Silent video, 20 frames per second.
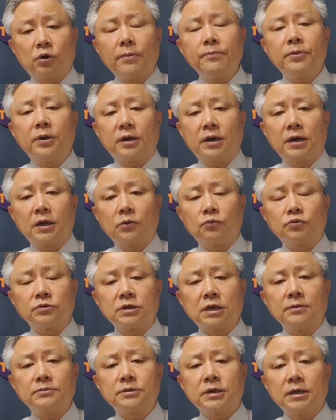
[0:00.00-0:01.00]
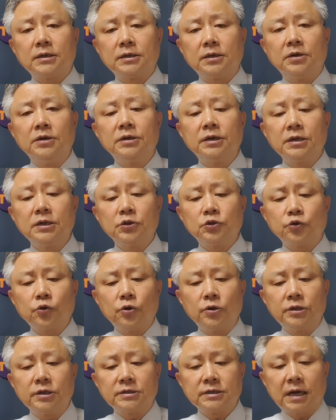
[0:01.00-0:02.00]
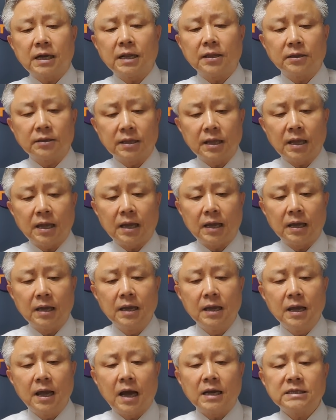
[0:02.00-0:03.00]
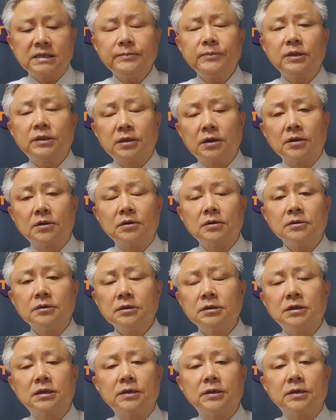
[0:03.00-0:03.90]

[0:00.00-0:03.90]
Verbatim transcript: 완벽하게 두 사람 사이 에 의견이 조율되지 않았는데 아침에 덜컹 이